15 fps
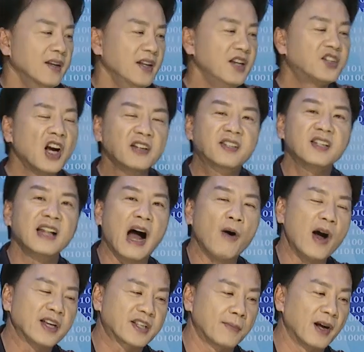你就知
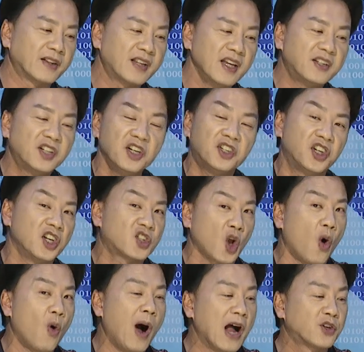道为什么第七期
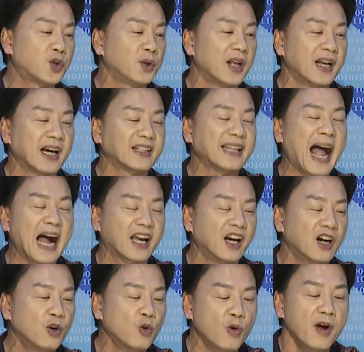从化区的那个大
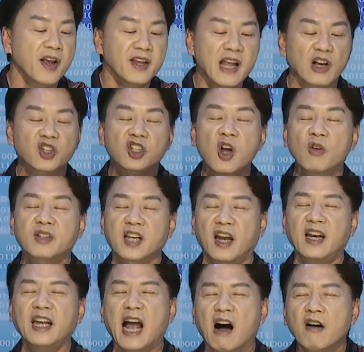客户要送
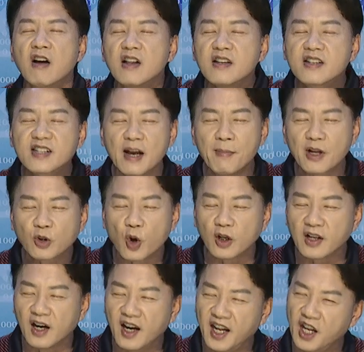陈立豪这么
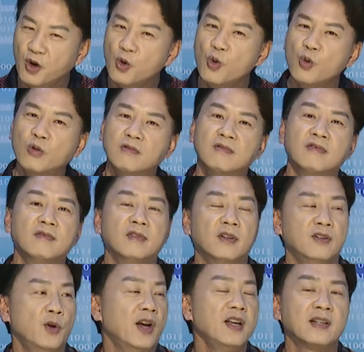多的礼物，
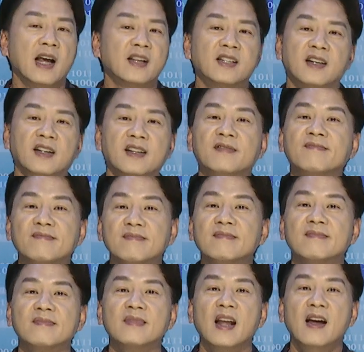原因在这里。
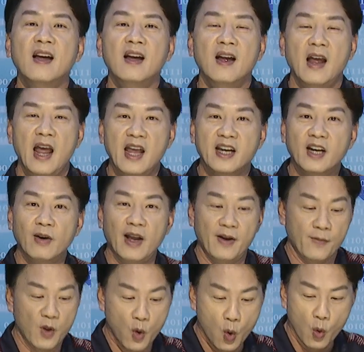哎，各
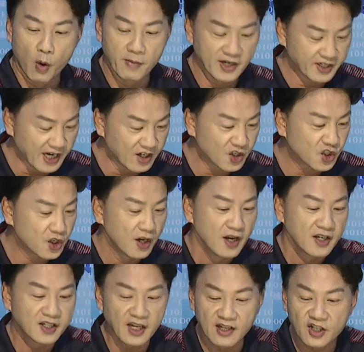位，我们先。
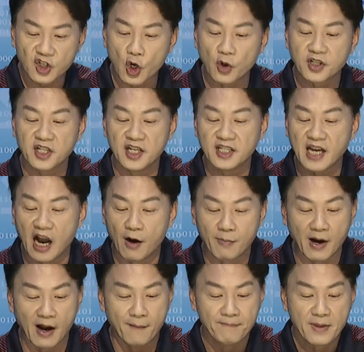先休息一下好
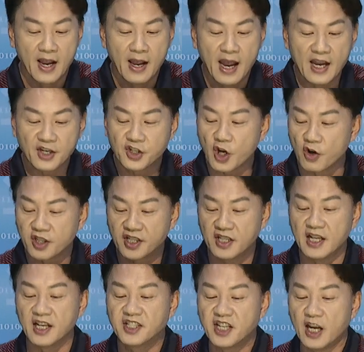不好？哎，休
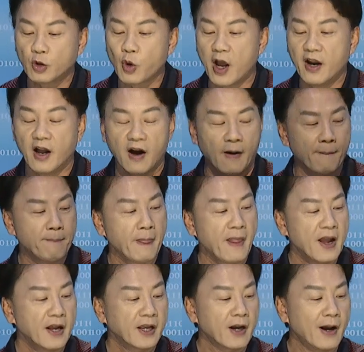息的阶段哈，
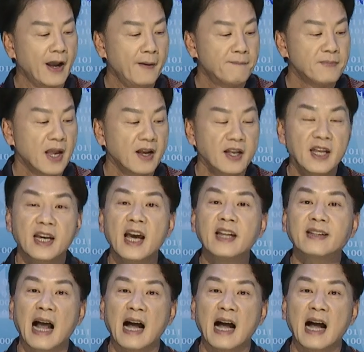各位，你可